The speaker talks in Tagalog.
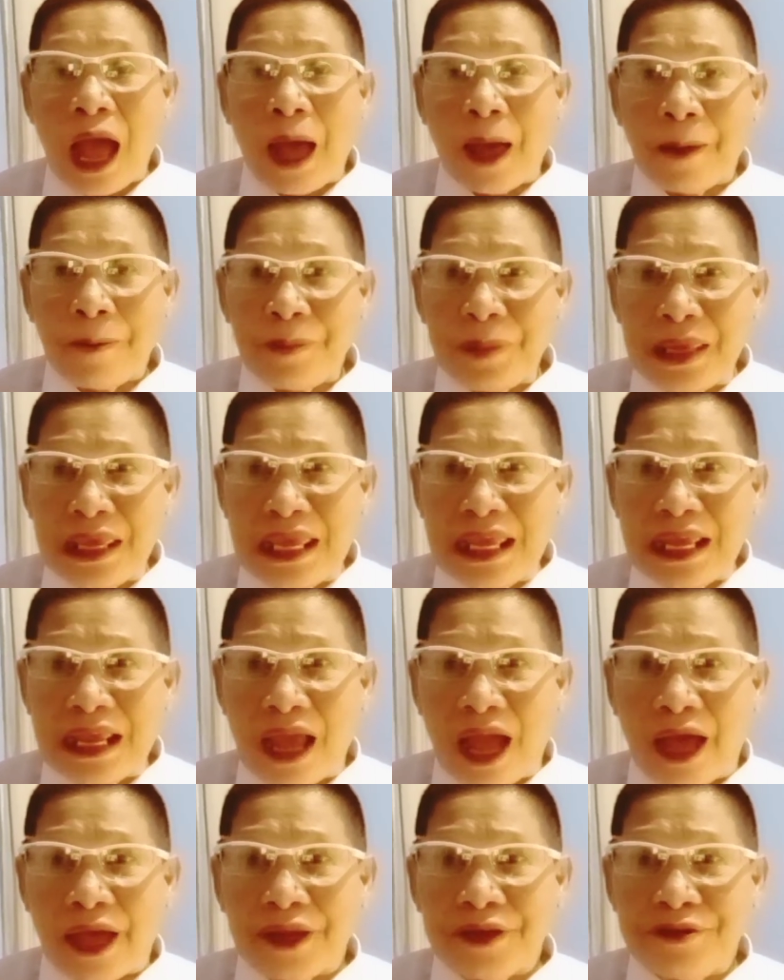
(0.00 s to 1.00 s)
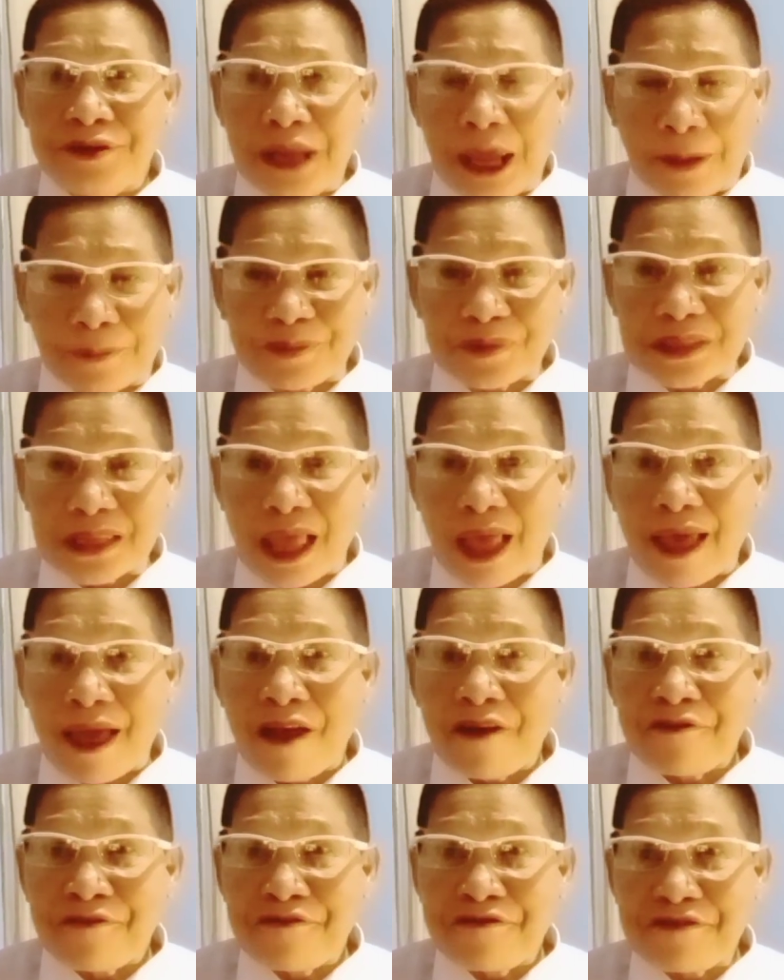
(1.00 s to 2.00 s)
having a debt
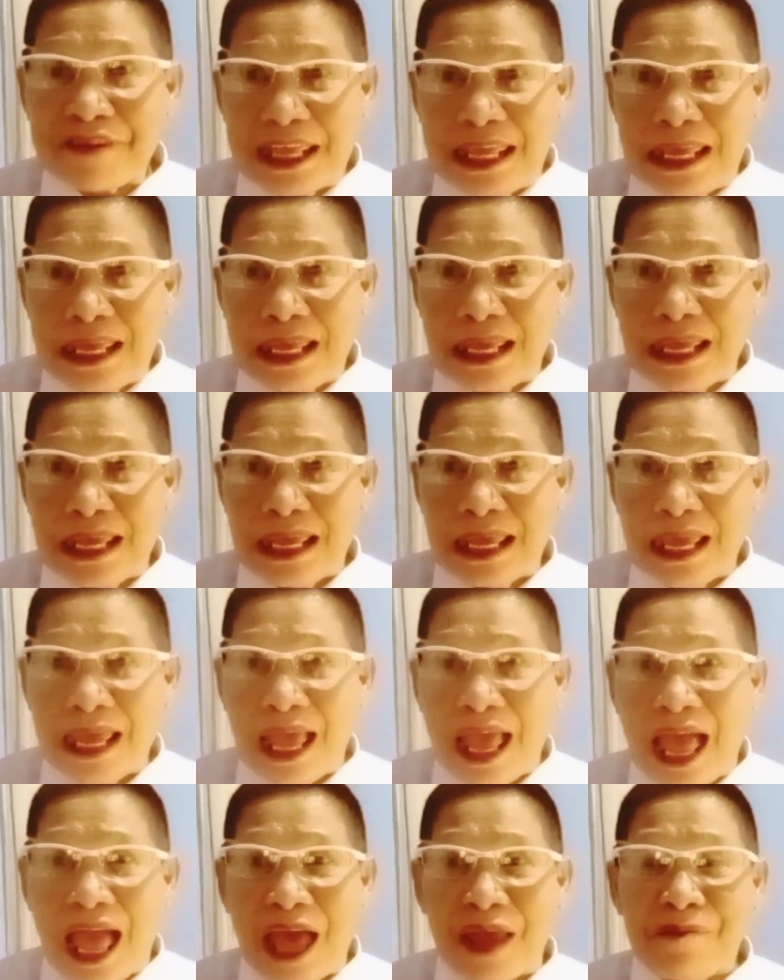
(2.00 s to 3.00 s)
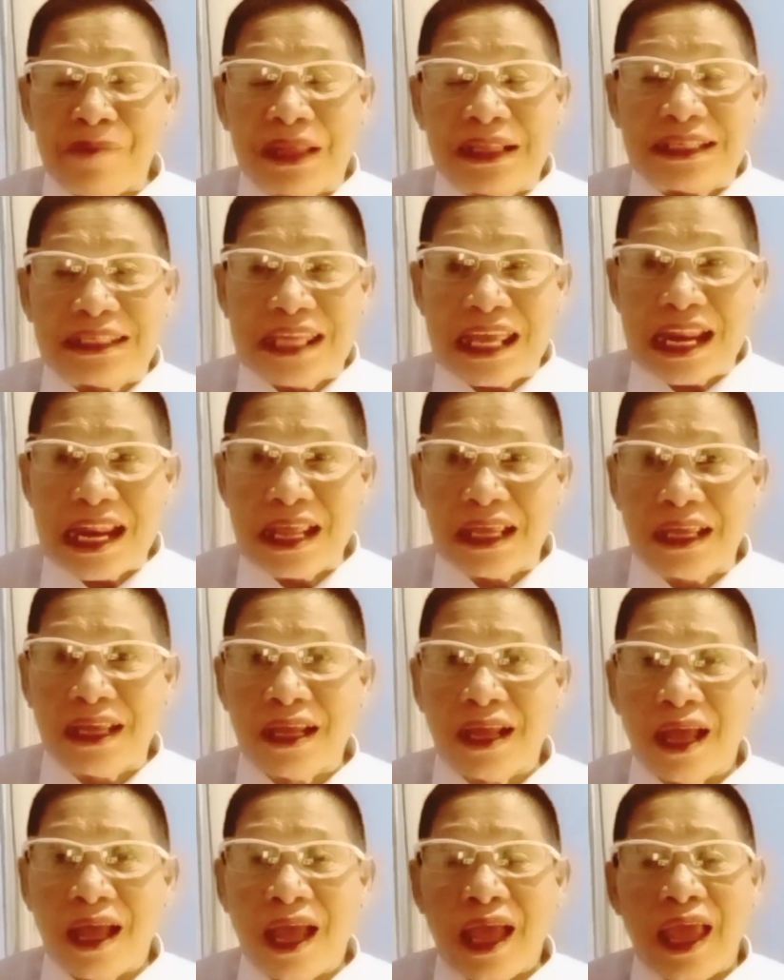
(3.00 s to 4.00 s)
free and
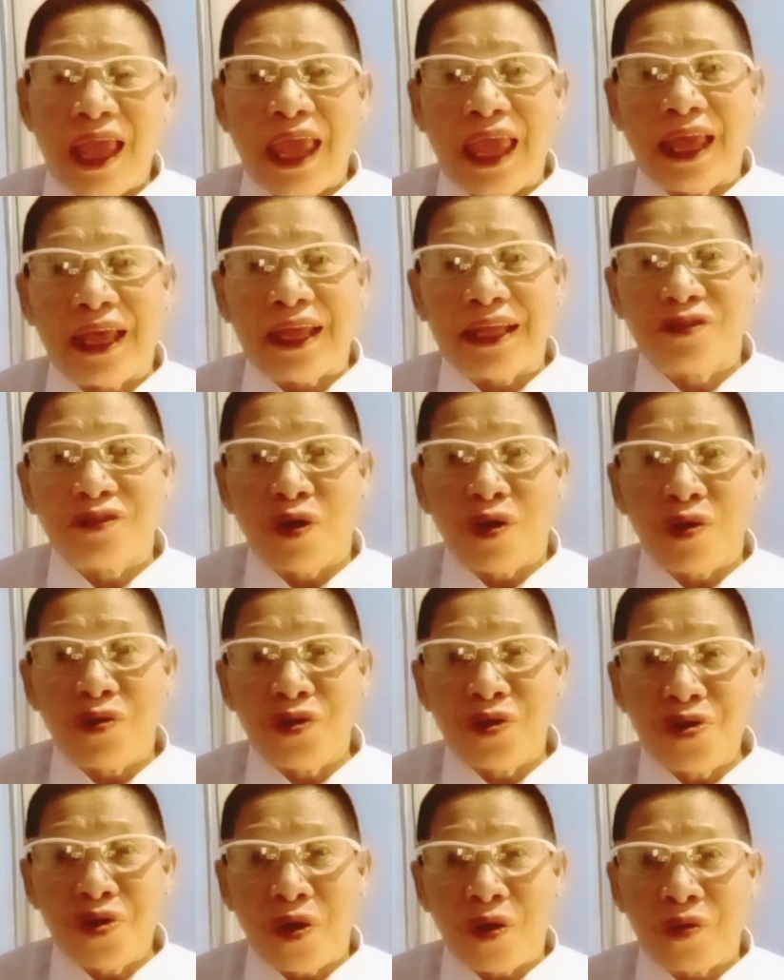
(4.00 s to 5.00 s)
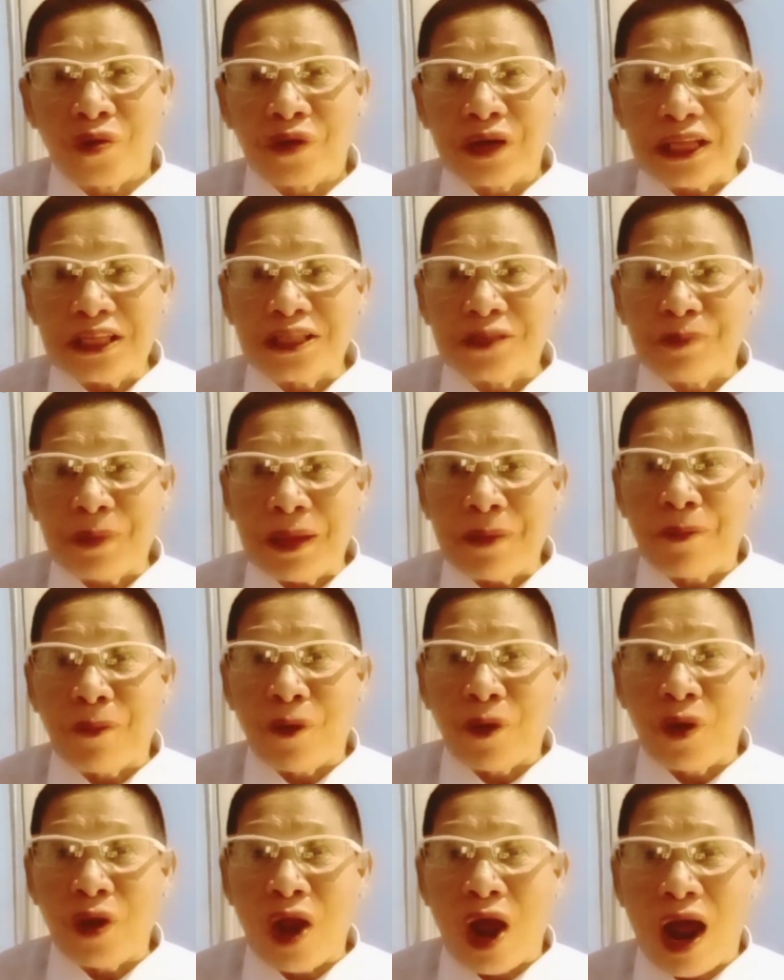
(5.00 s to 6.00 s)
maintaining and you know rich
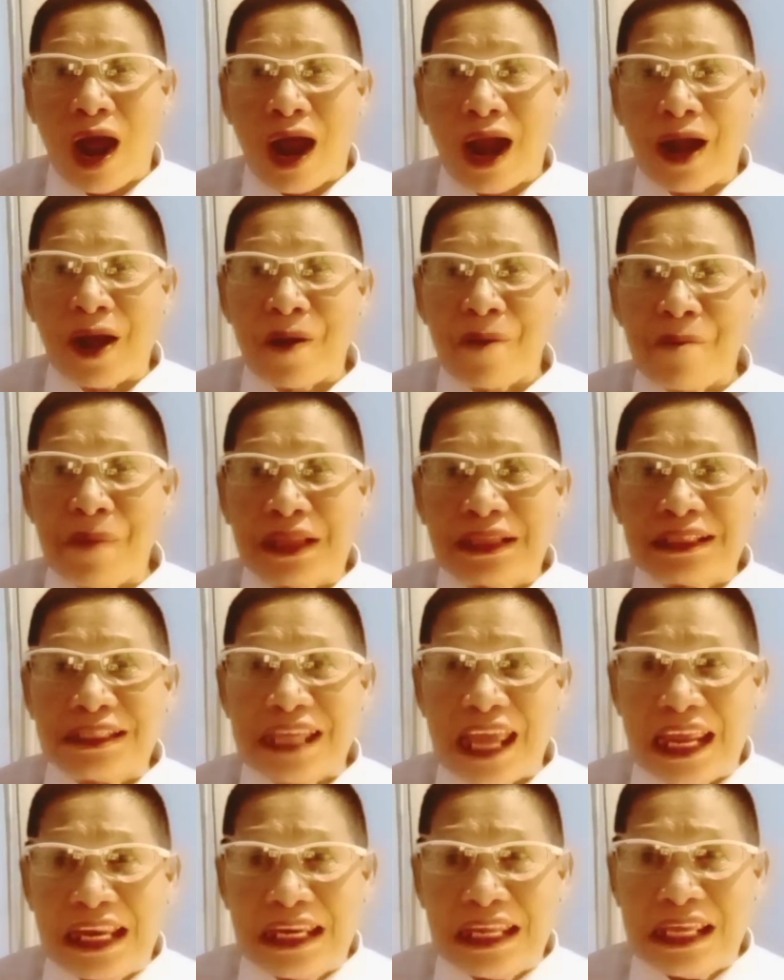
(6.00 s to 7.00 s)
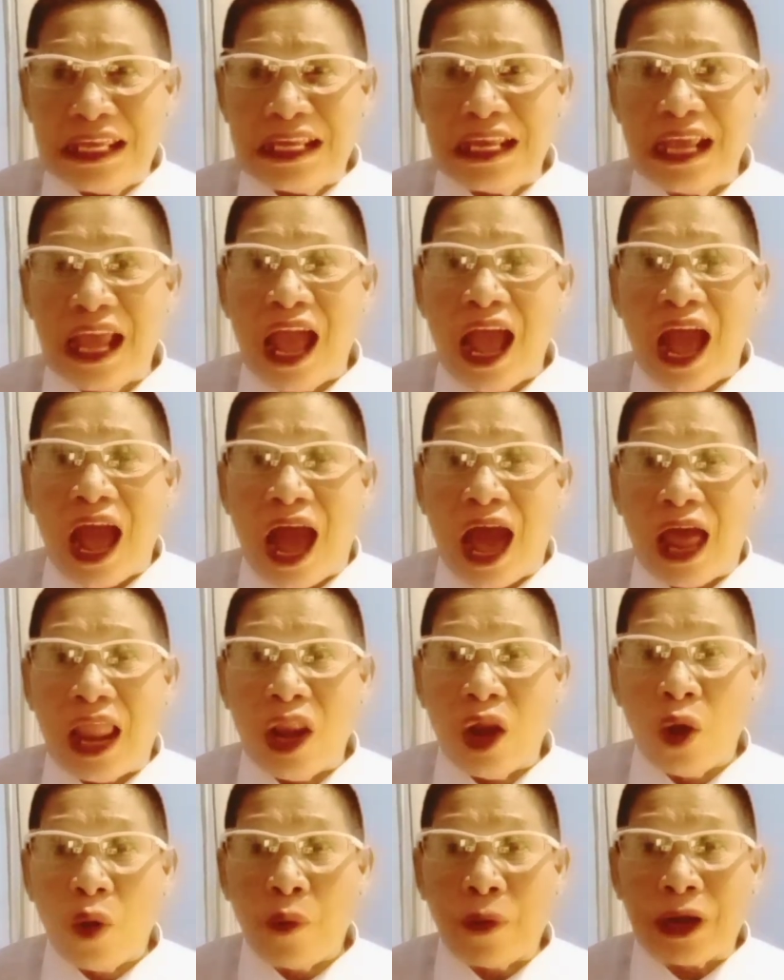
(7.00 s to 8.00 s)
people are maintaining a
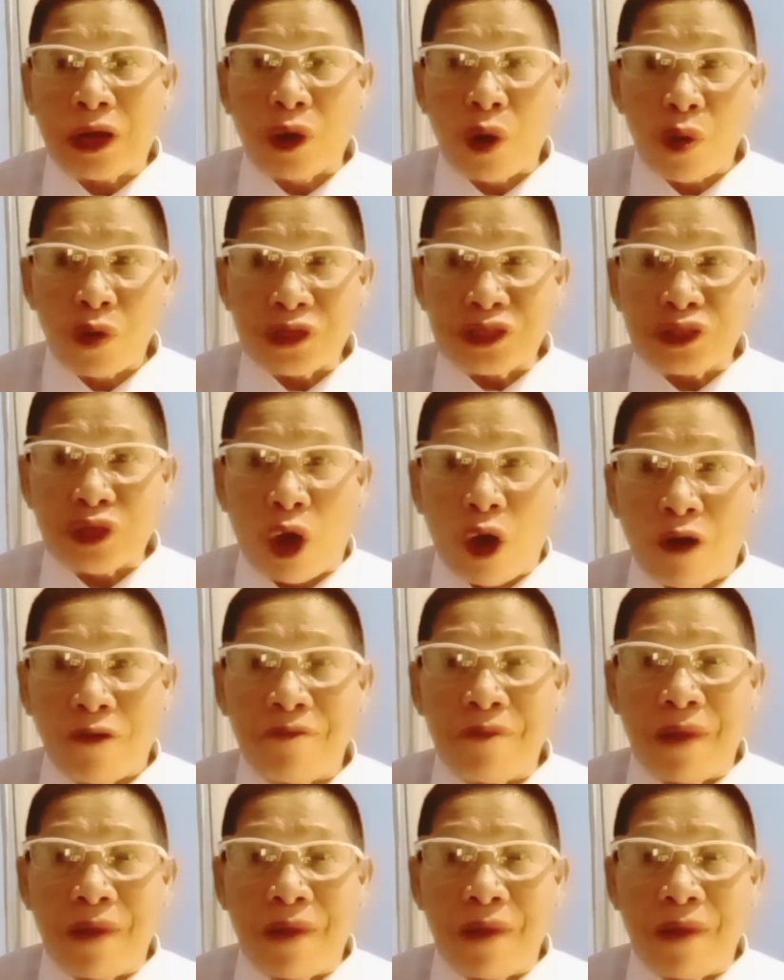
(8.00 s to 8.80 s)
lower cost of